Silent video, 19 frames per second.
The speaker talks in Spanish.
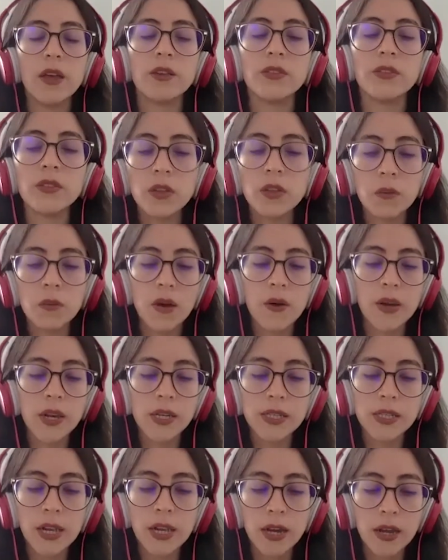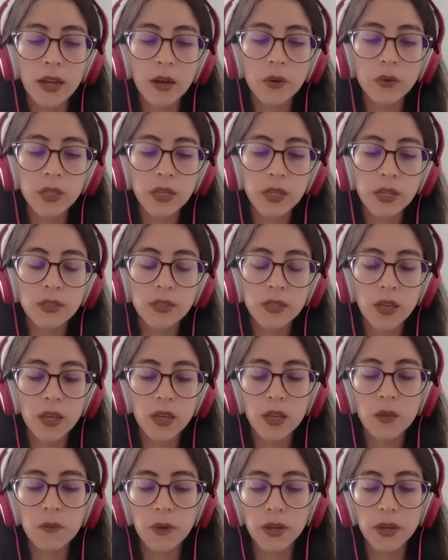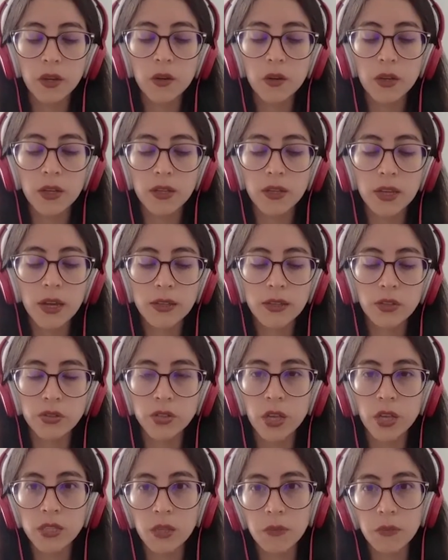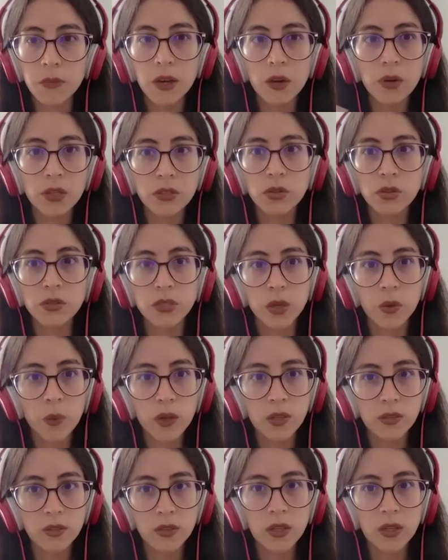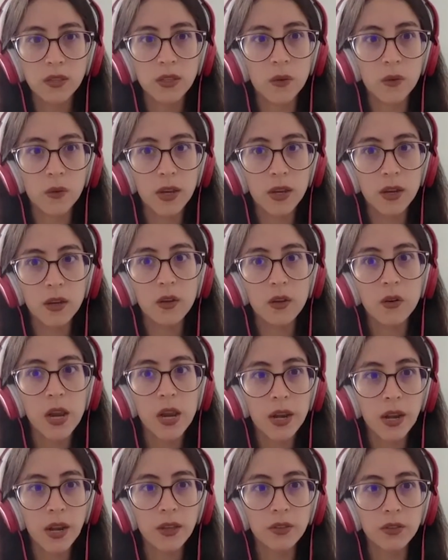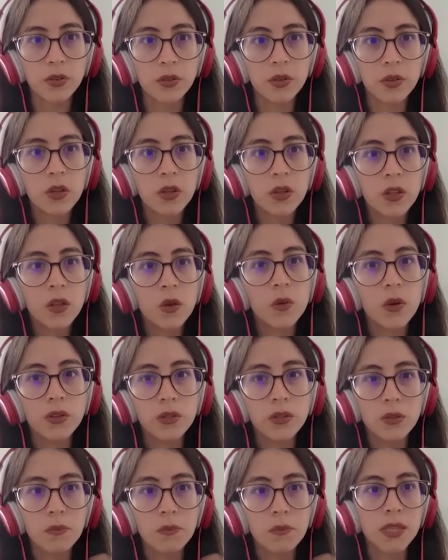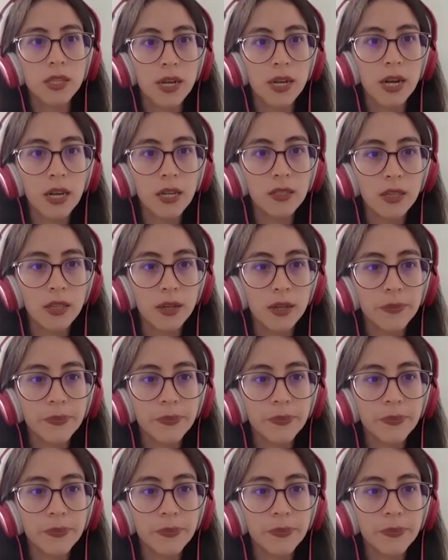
esto que me hablas de las causas, imagino que están asociadas también a unas consecuencias que vienen con el riesgo cuando se materializa.